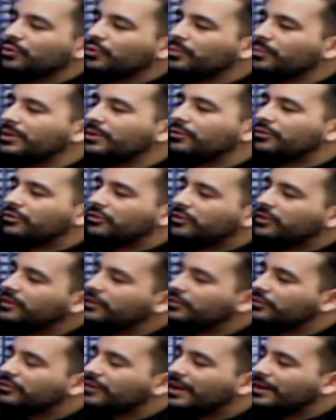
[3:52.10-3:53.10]
um número
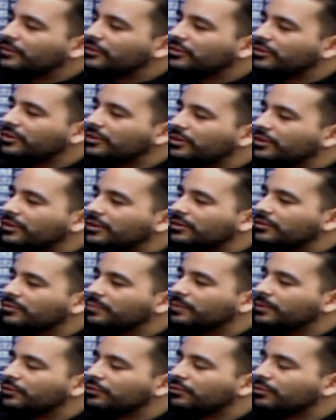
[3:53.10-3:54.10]
X já de,
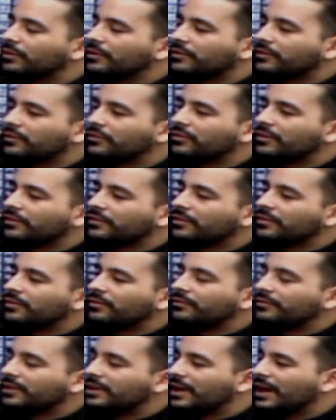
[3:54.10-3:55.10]
de pessoas que já
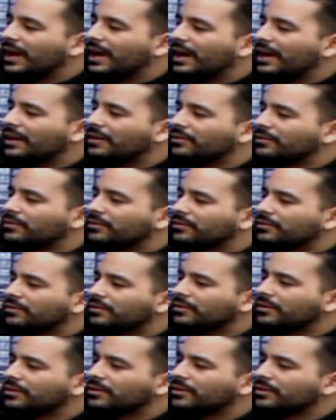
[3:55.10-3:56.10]
são filiados? Não,